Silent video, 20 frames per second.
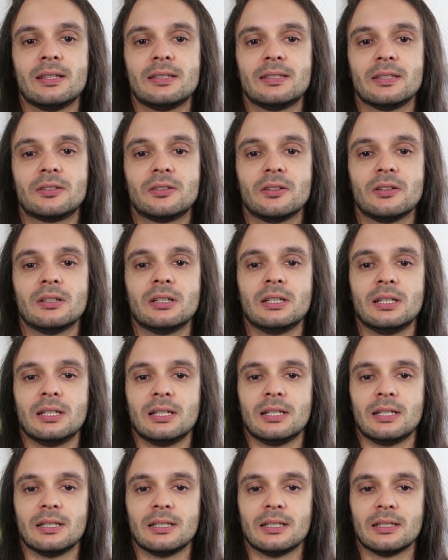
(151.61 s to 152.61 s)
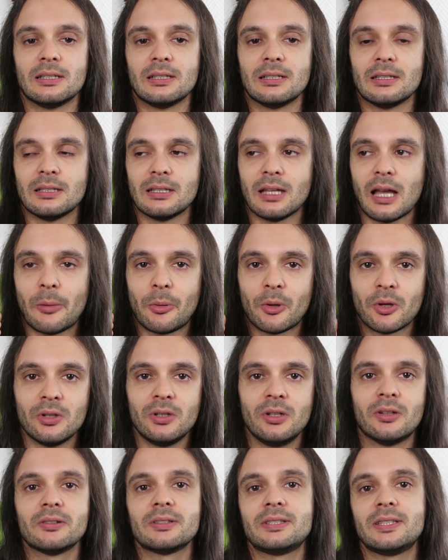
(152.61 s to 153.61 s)
C'est que
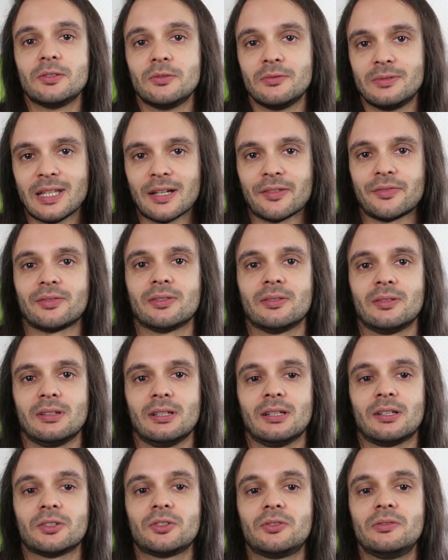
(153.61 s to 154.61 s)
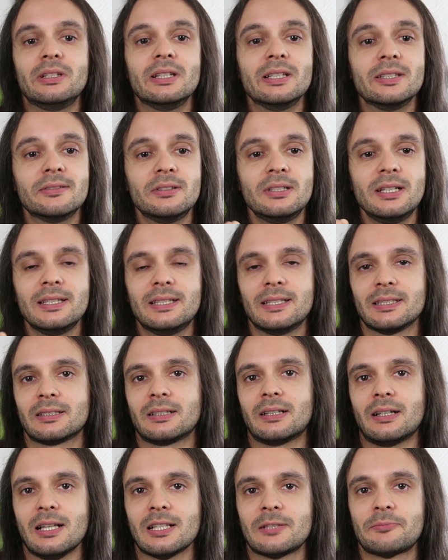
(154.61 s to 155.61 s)
apprendre une langue, c'est du taf. Alors, je suis désolé
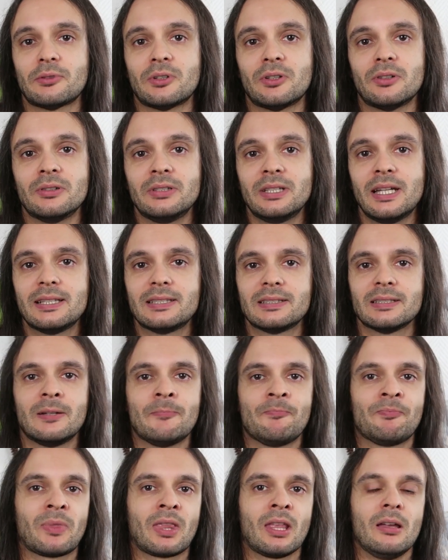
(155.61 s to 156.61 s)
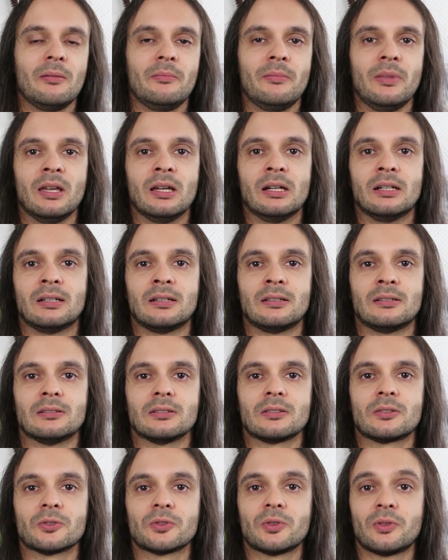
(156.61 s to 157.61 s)
d'être à ce point honnête, mais
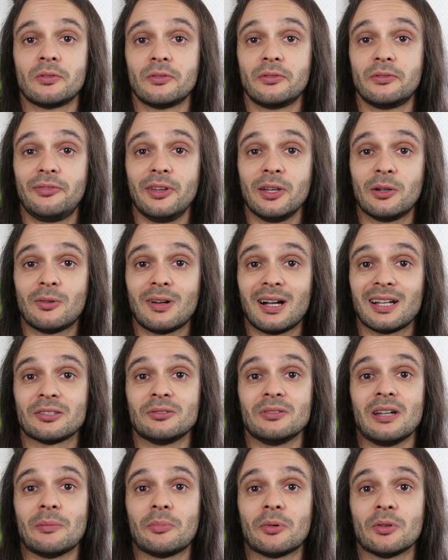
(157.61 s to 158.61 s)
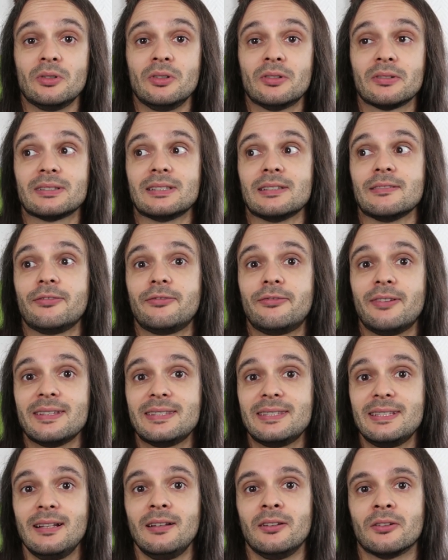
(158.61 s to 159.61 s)
euh, quand on vous fait croire qu'apprendre une langue c'est
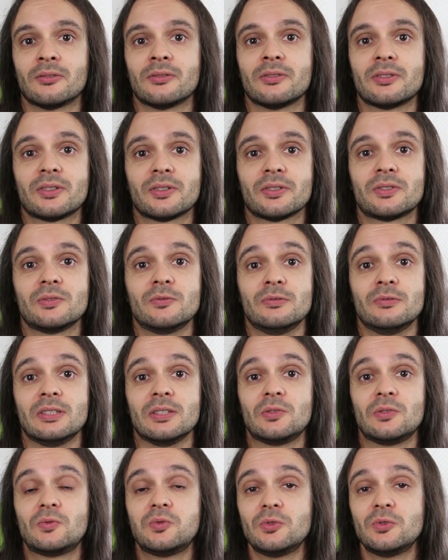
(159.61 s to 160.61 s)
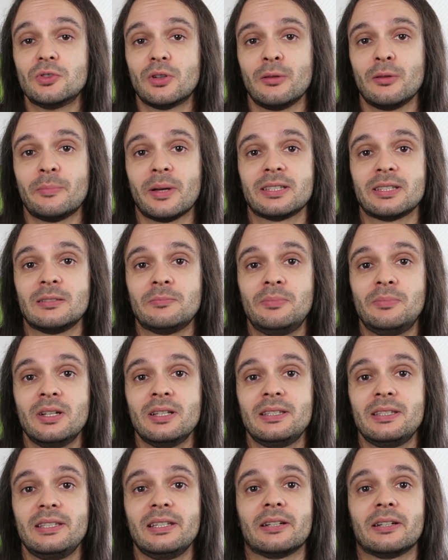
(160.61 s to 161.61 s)
facile dans le sens où c'est toujours une partie de
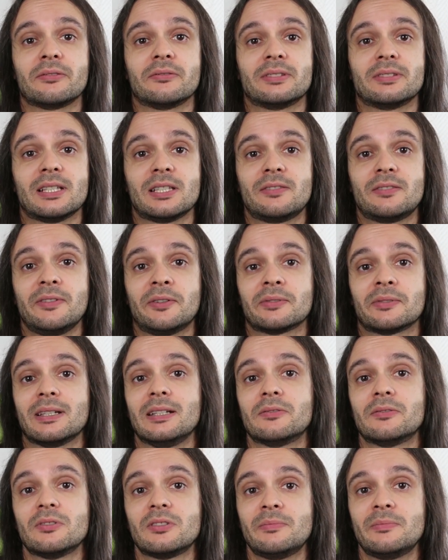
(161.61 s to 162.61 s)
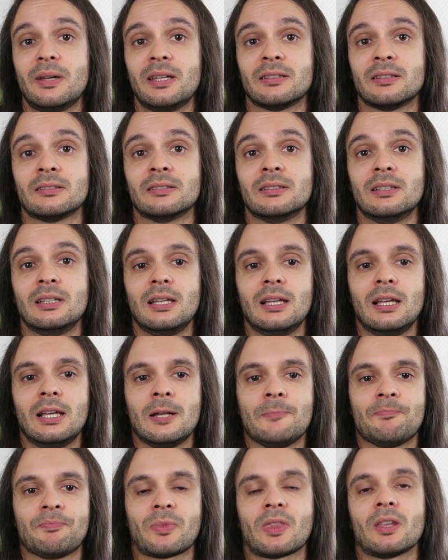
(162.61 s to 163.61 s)
plaisir et que ça se fait en quelques semaines,
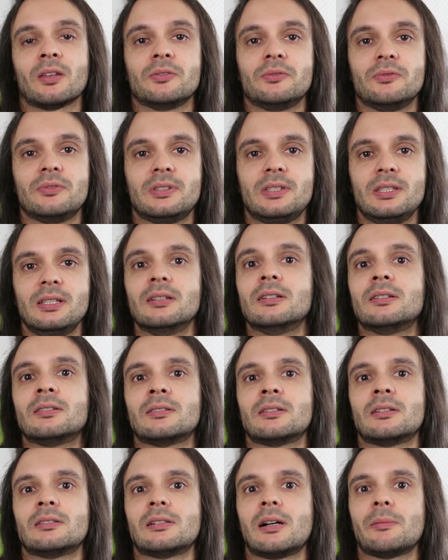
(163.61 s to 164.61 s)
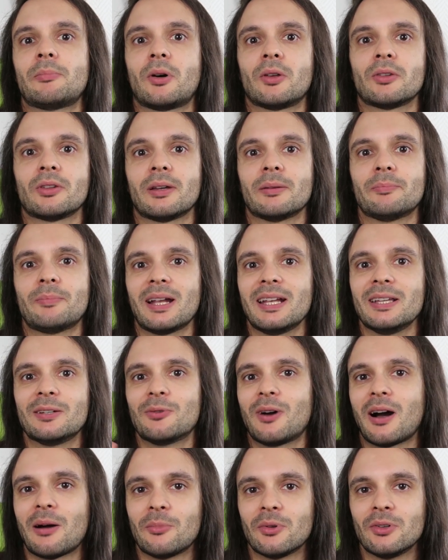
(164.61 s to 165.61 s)
euh, du style euh, apprendre à parler
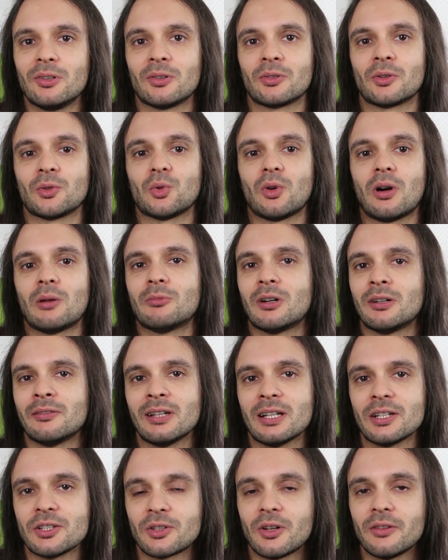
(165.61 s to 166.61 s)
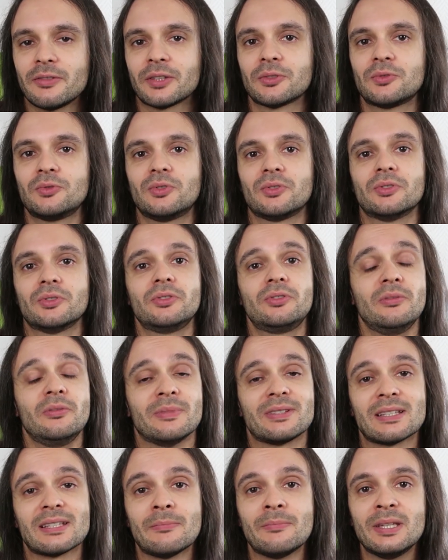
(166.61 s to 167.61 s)
couramment une langue en trois mois, je reviens toujours dessus
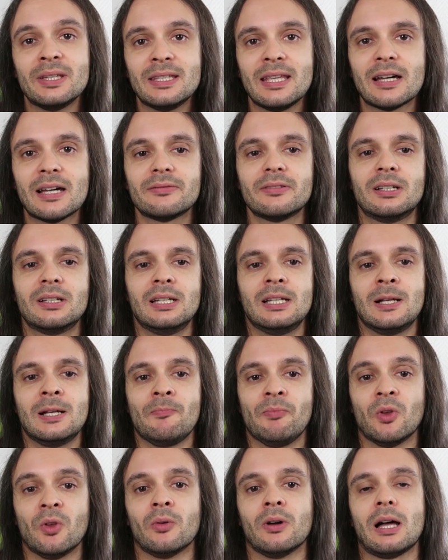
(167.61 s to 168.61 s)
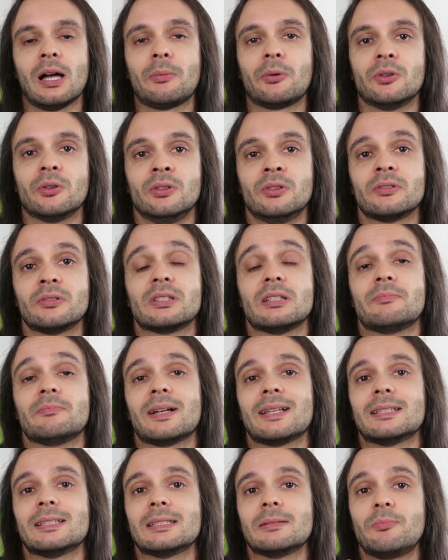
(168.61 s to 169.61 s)
mais ça m'énerve. Non, apprendre une langue c'est
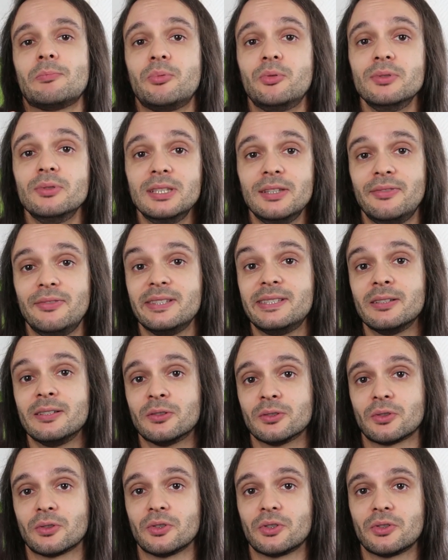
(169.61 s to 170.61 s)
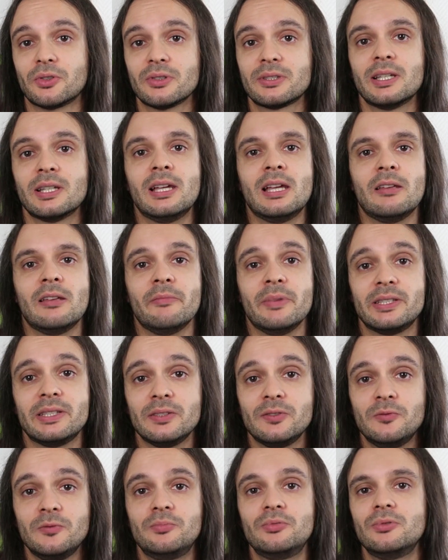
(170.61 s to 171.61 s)
pas plus difficile qu'autre chose, mais
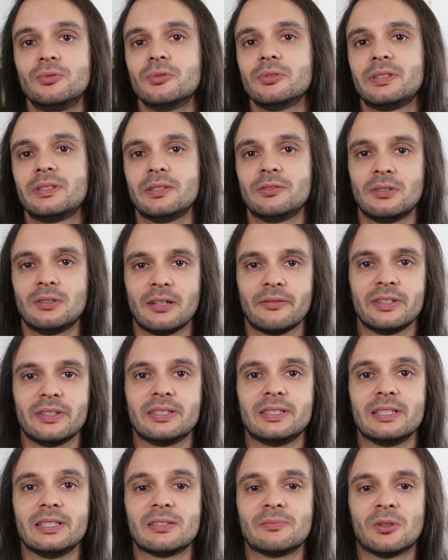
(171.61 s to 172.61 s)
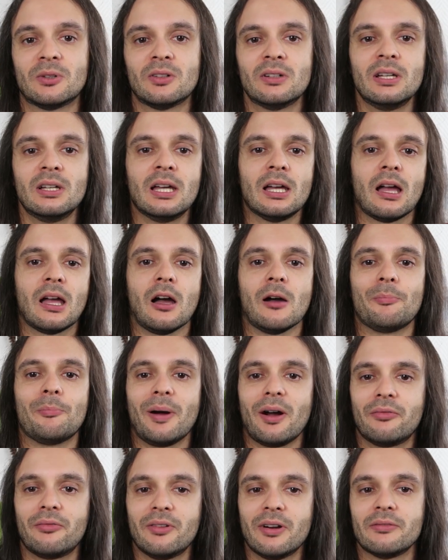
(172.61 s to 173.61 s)
c'est du boulot, c'est de l'investissement.
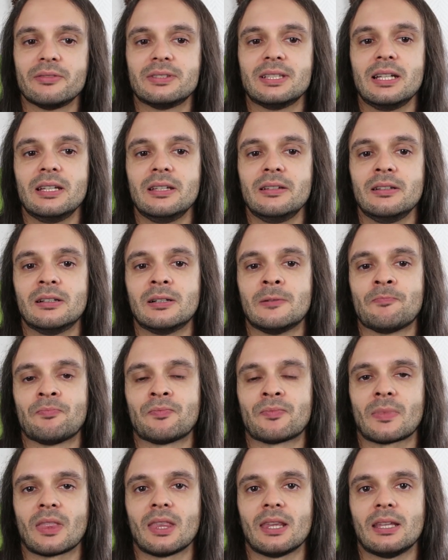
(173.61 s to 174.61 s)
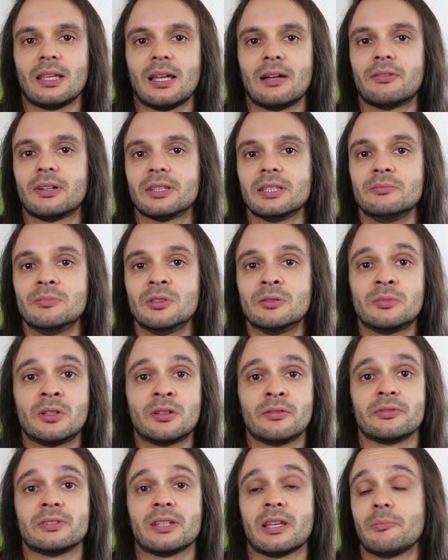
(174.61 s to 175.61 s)
parfois vous allez avoir des
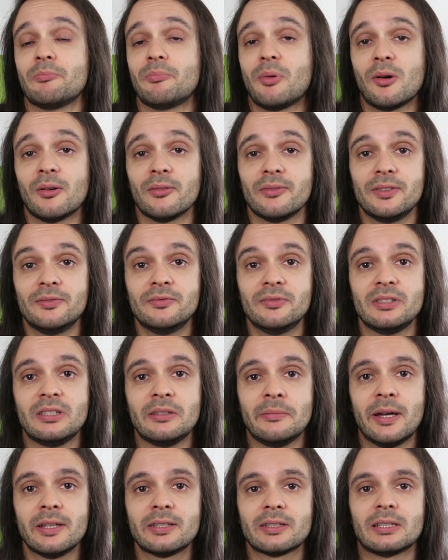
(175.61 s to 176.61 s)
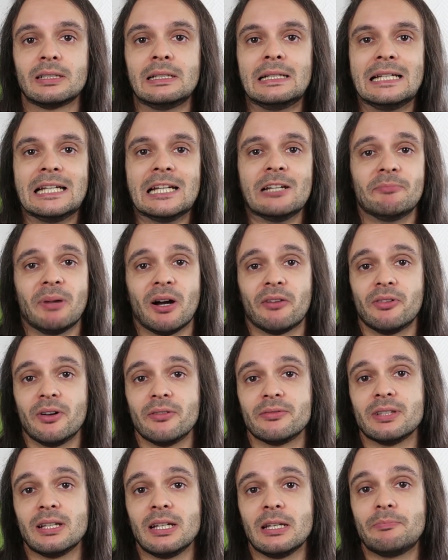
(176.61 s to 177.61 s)
moments où vous n'avez pas envie de vous y mettre,
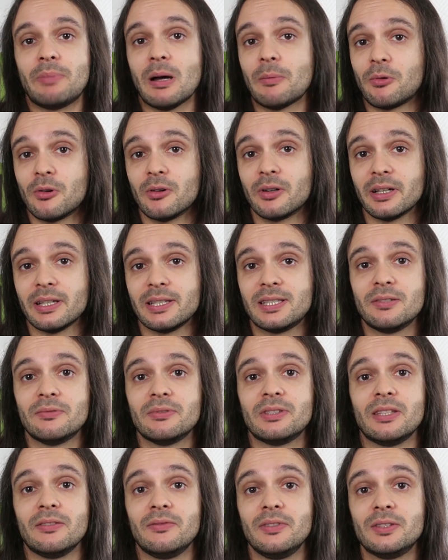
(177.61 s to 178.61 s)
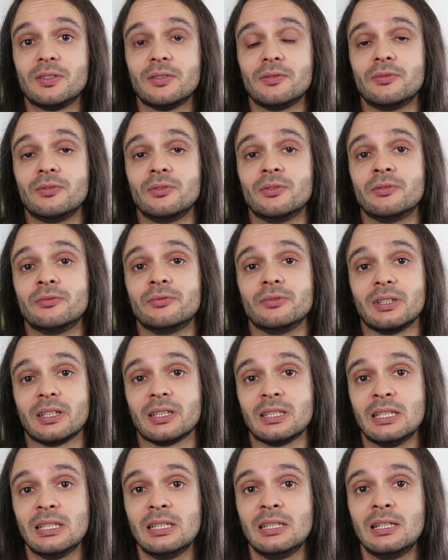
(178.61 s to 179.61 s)
Parfois, vous n'allez pas progresser aussi vite que vous le
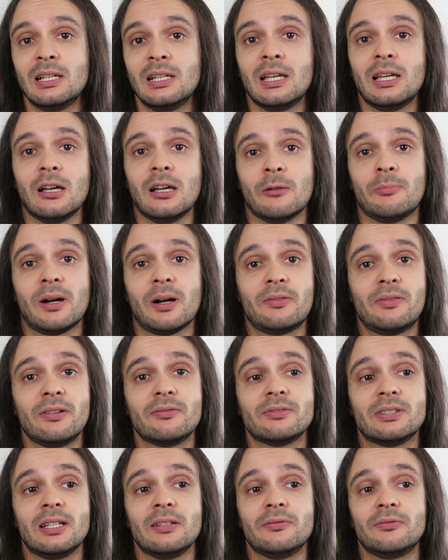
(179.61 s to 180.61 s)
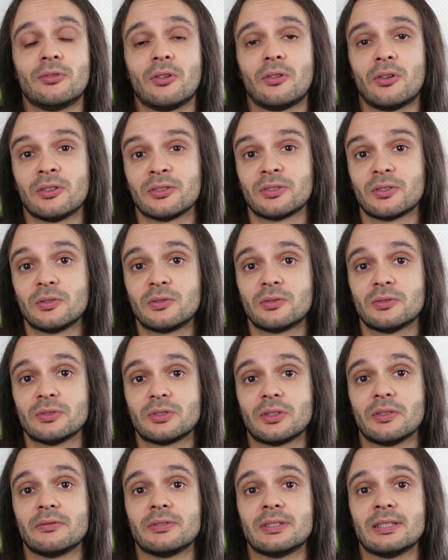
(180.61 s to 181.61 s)
voudriez. Parfois, vous allez vous rendre
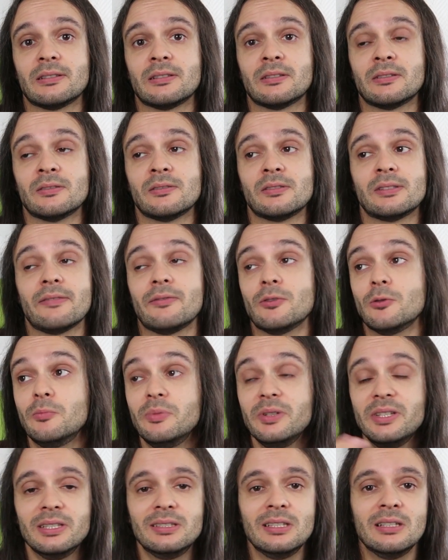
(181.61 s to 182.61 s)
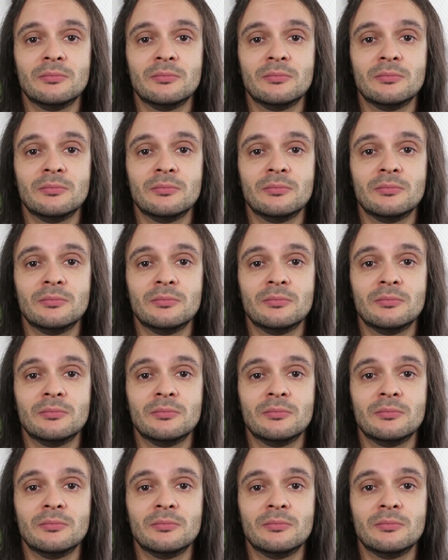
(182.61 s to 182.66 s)
compte que vous avez oublié